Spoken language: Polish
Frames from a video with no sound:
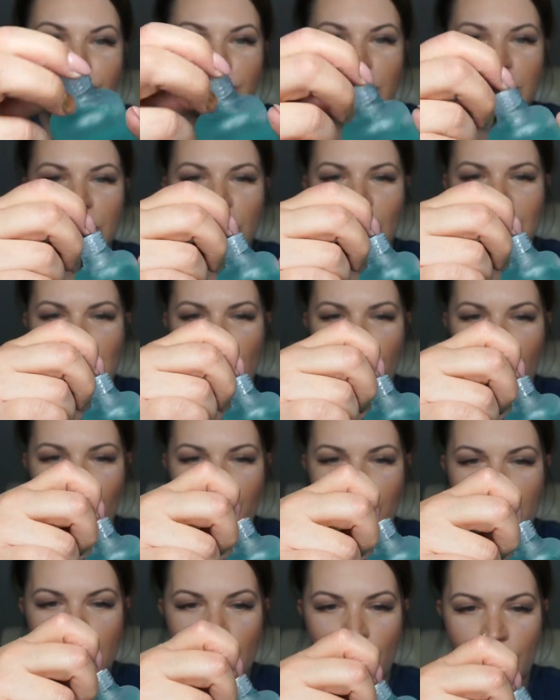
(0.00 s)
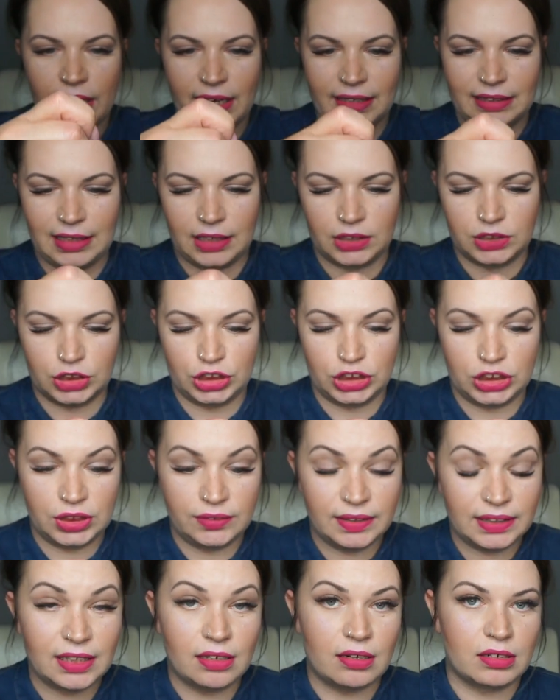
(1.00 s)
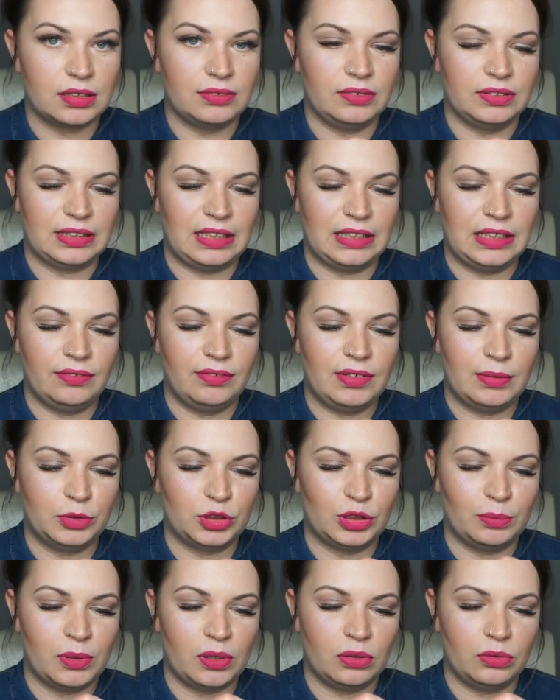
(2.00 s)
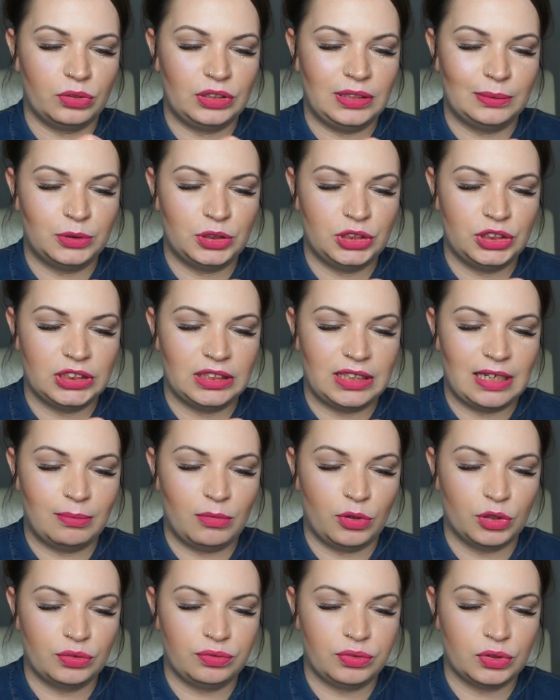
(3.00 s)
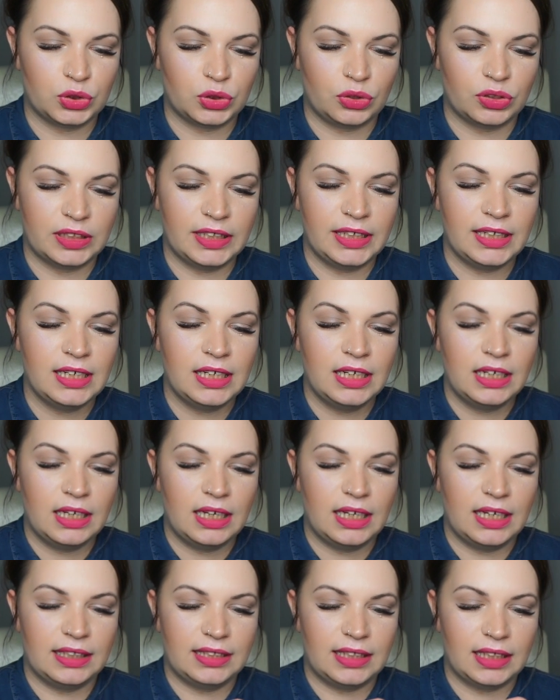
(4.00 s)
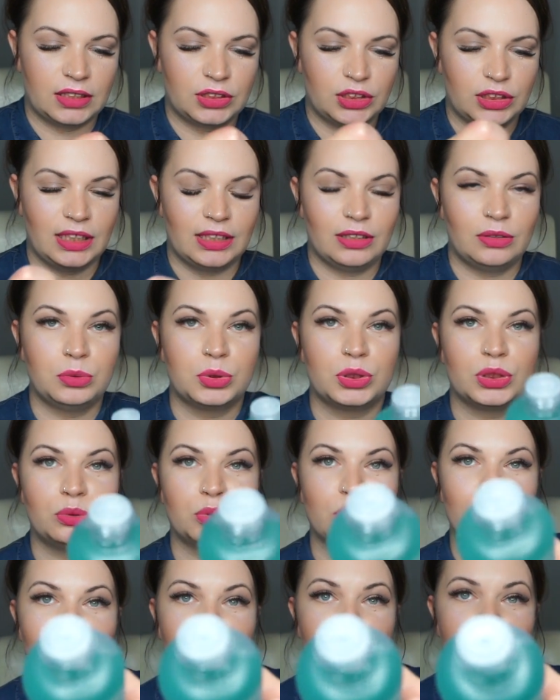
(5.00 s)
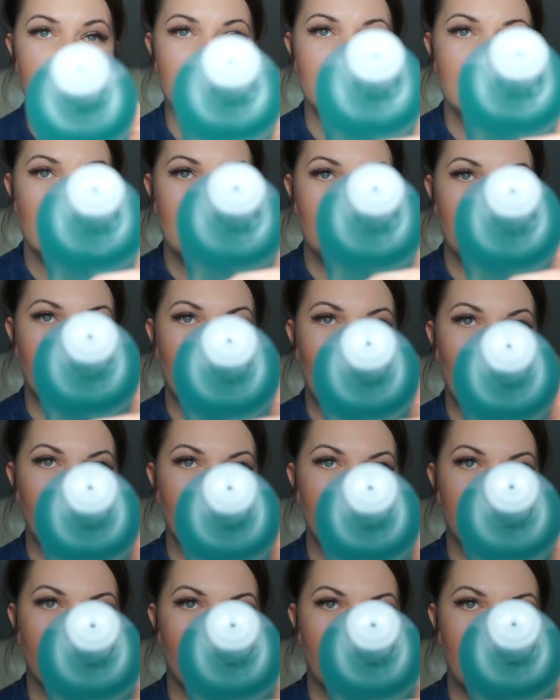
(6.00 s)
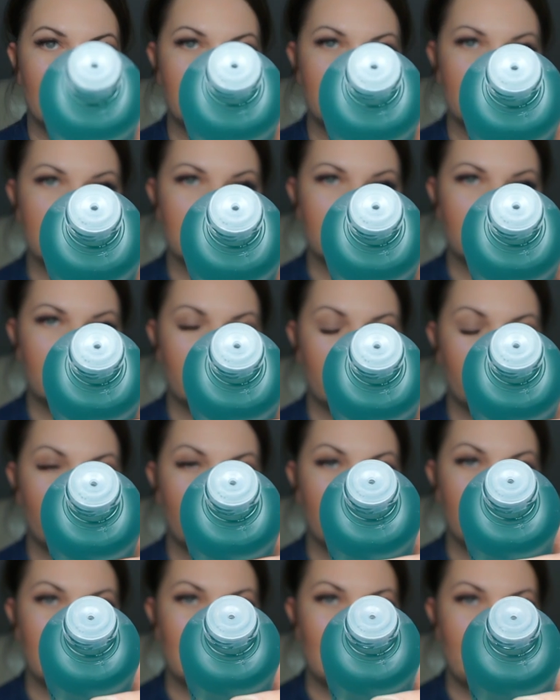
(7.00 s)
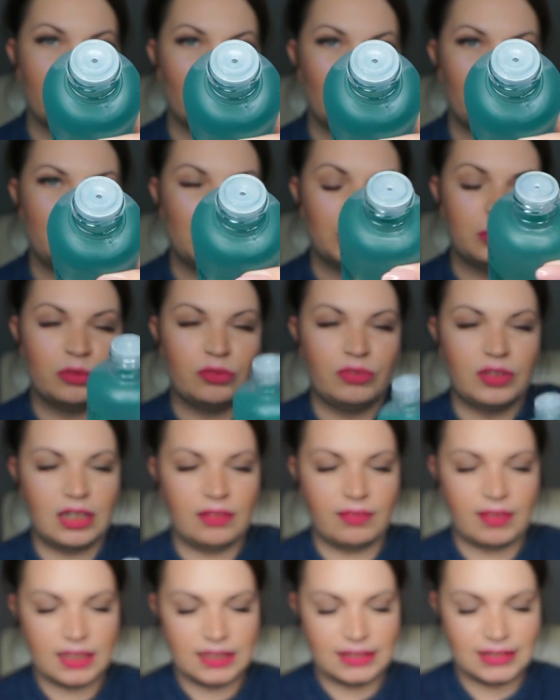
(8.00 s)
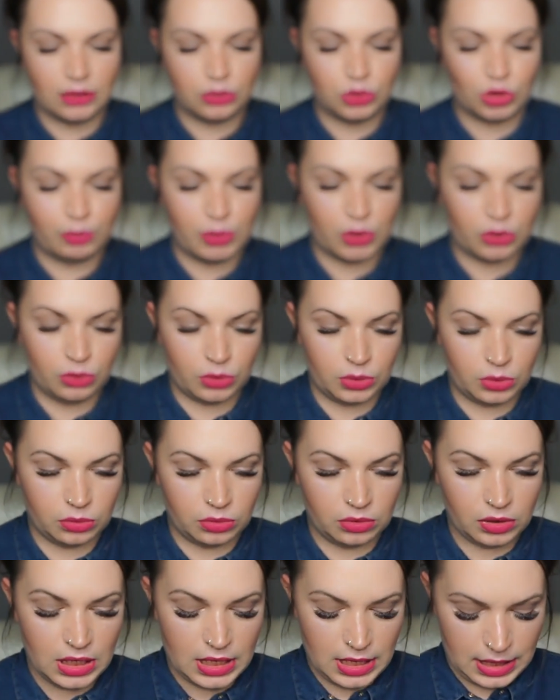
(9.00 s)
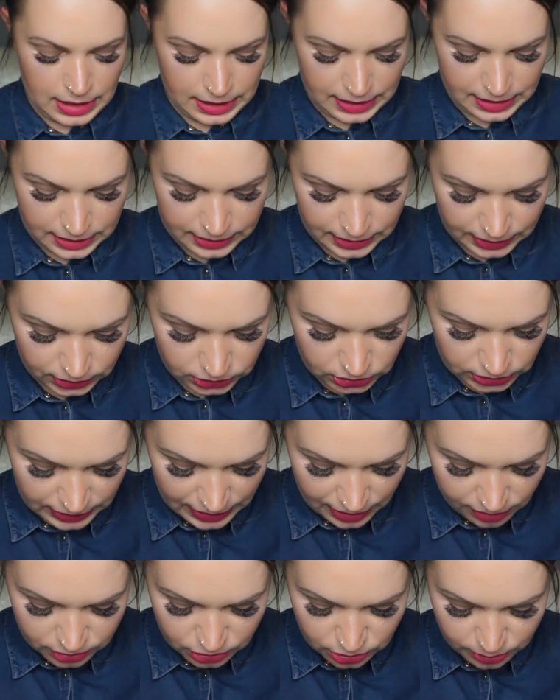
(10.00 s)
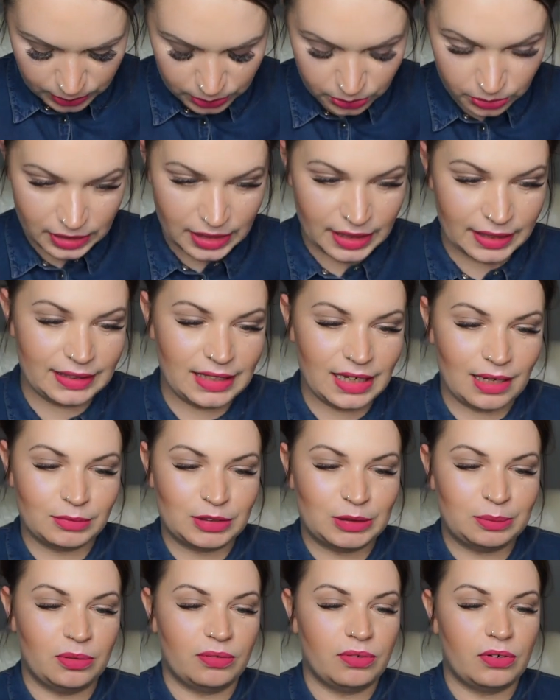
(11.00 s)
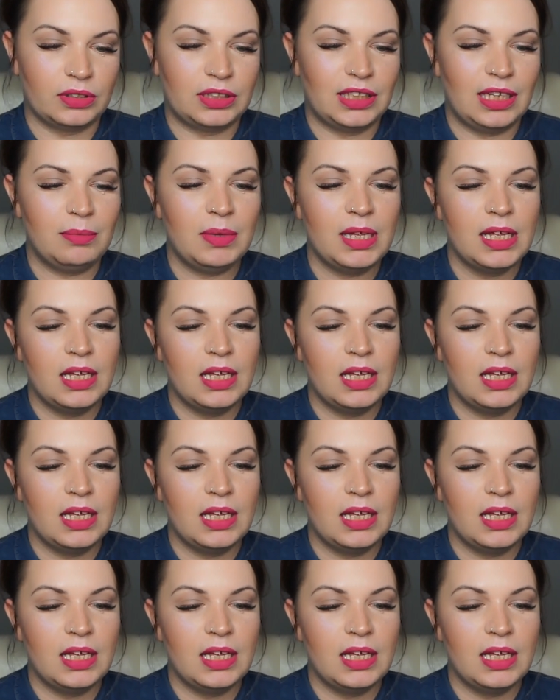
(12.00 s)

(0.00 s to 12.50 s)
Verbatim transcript: Dodatkowo mamy korek, także świetne rozwiązanie. Wiemy, że produkt nie przyjdzie nam otworzony, e, także duży, duży plus. Mały korek, przez który na pewno będziemy wylewali za dużo produktu, e, także ja go sobie tutaj dam z powrotem.